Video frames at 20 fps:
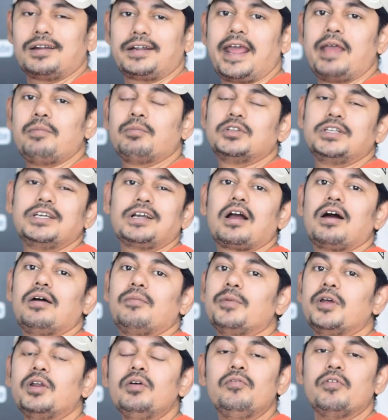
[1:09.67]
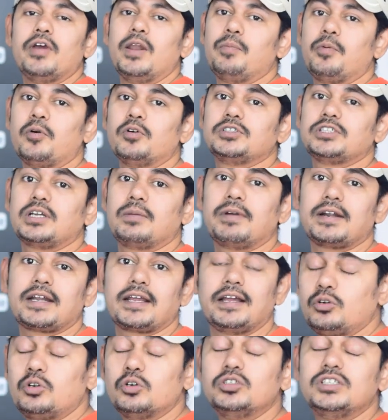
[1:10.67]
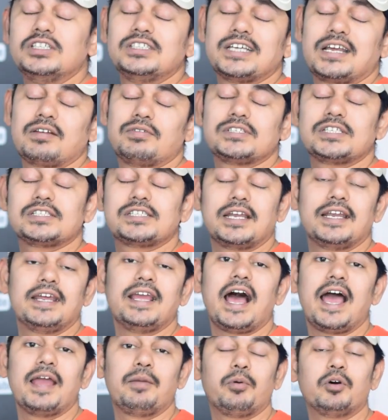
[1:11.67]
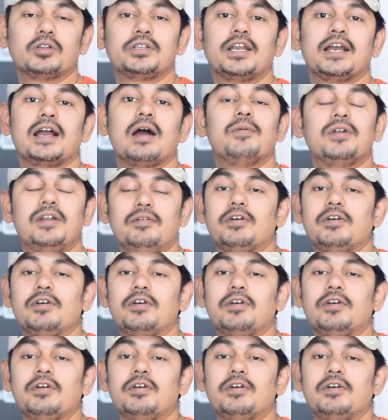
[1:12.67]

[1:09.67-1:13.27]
టైం ఉంది మీరు వెళ్ళిపోవచ్చు అనమాట టూ జీ సర్వీసెస్ అని ఆగిపోతున్నాయి కాబట్టి